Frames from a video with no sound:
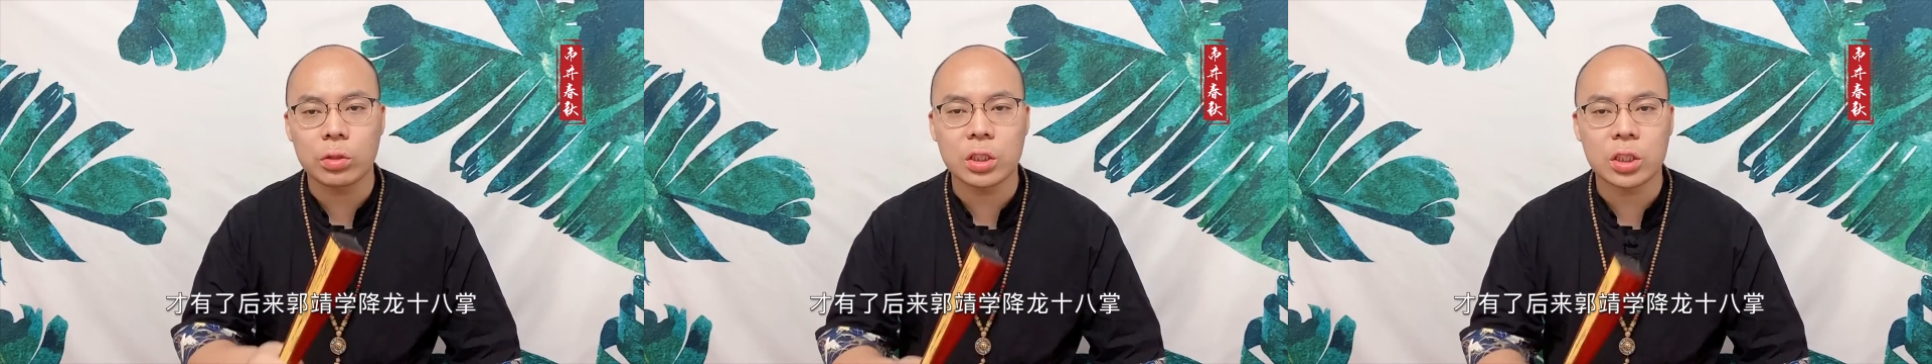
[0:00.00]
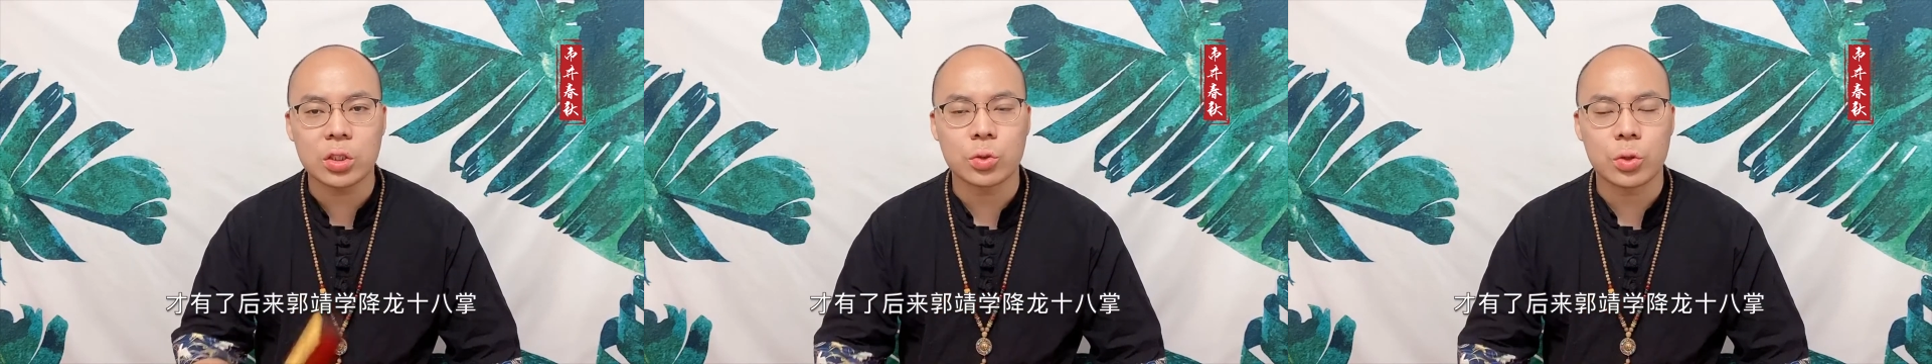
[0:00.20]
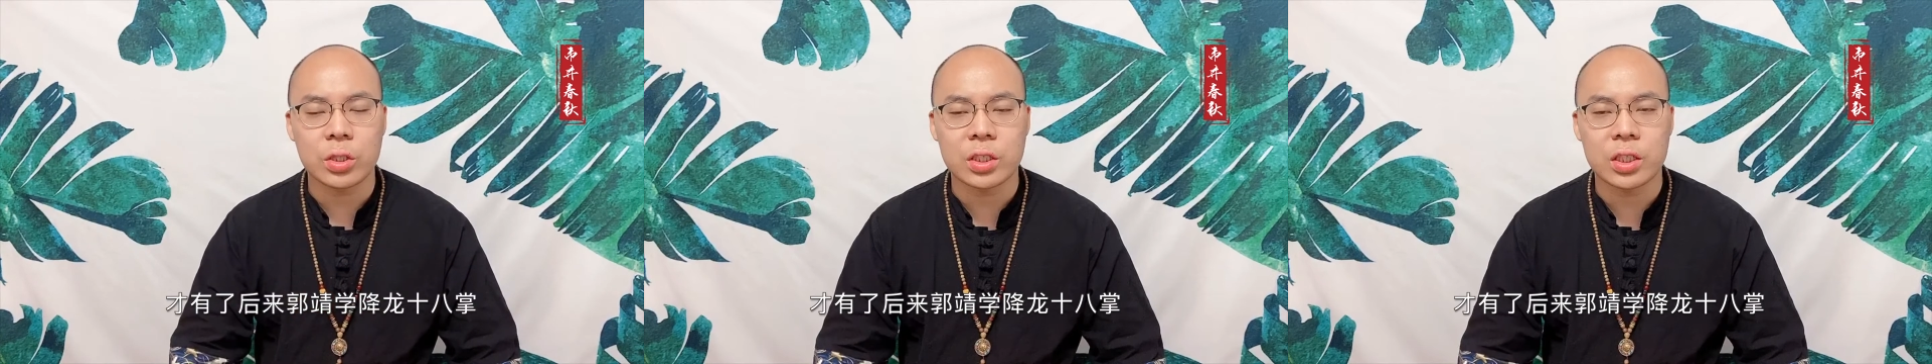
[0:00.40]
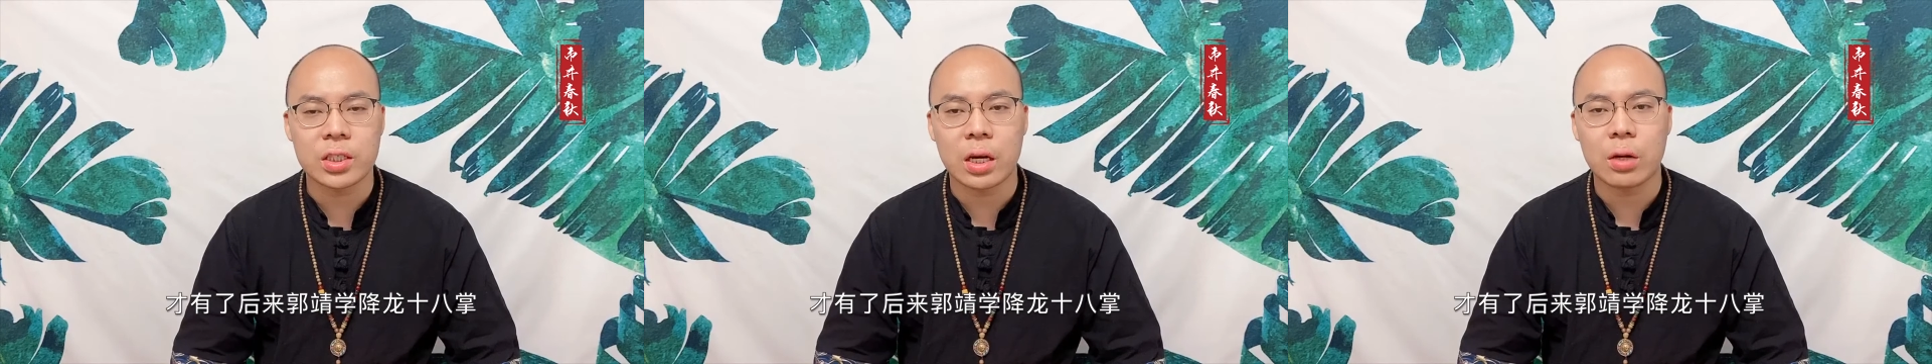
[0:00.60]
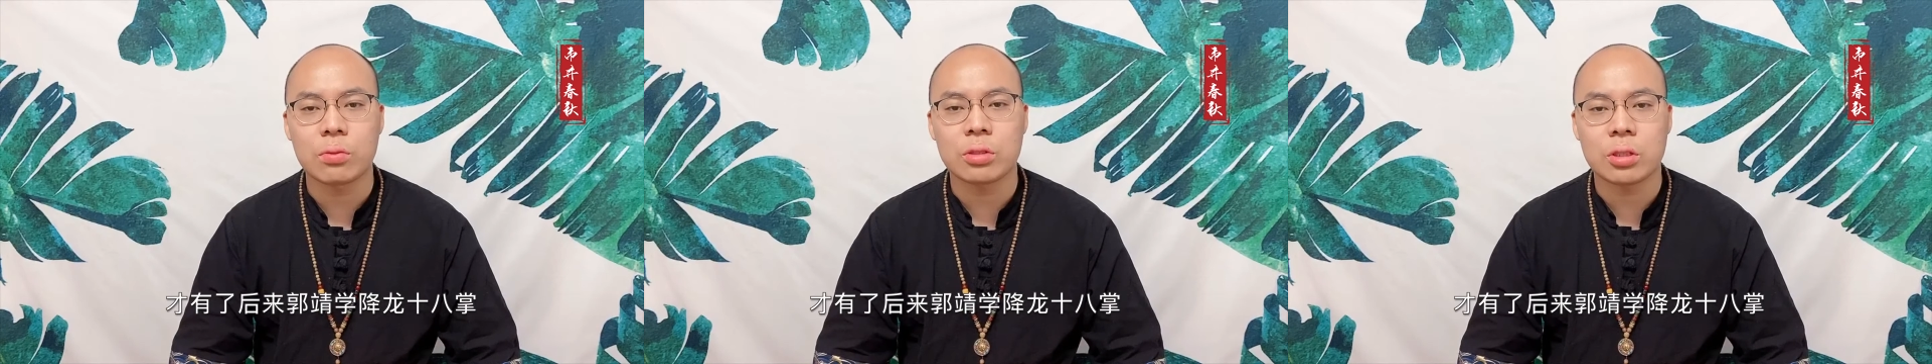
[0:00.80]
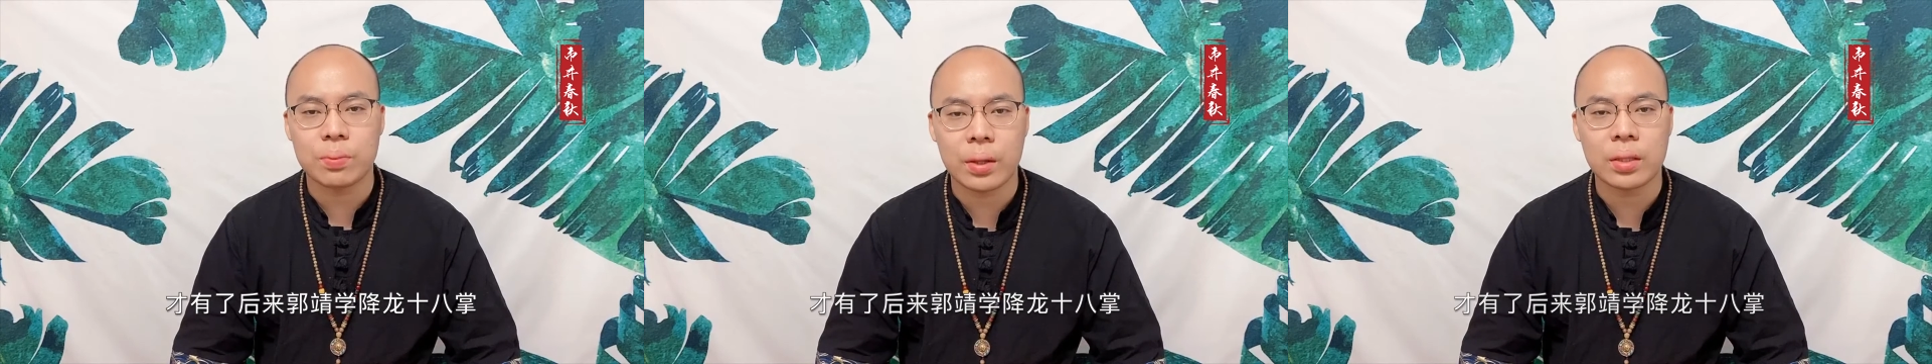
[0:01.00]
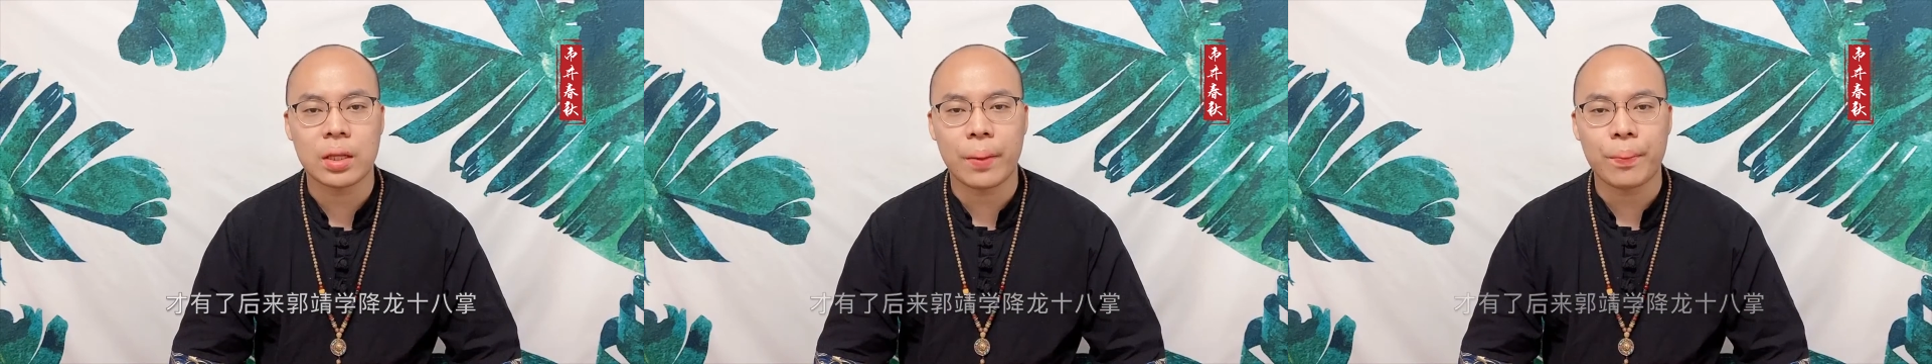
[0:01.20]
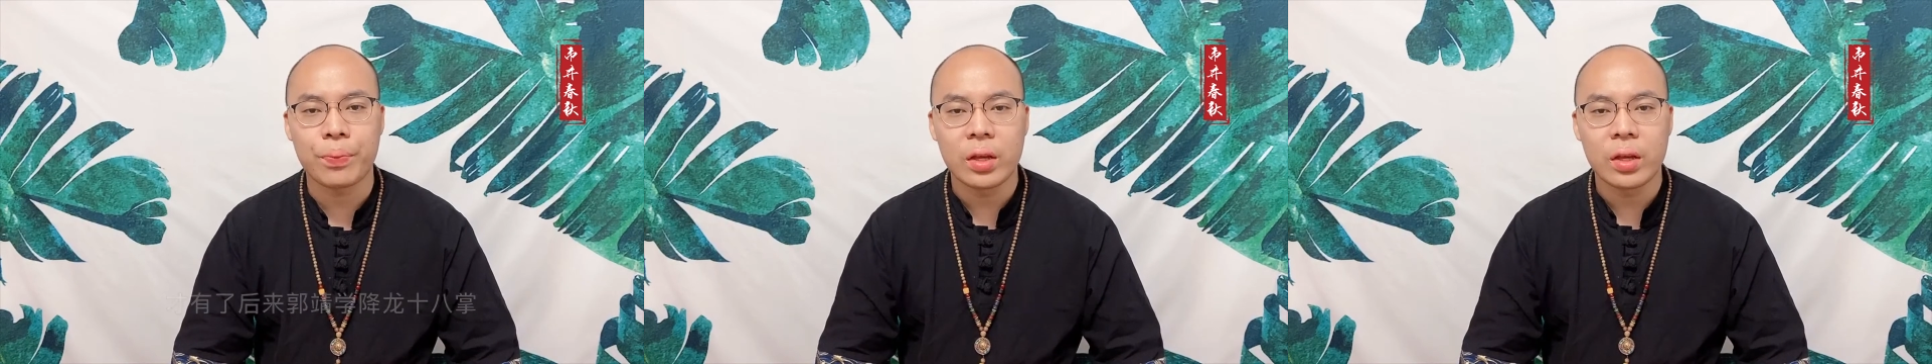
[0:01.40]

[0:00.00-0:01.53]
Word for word: 靖学习降龙十八掌。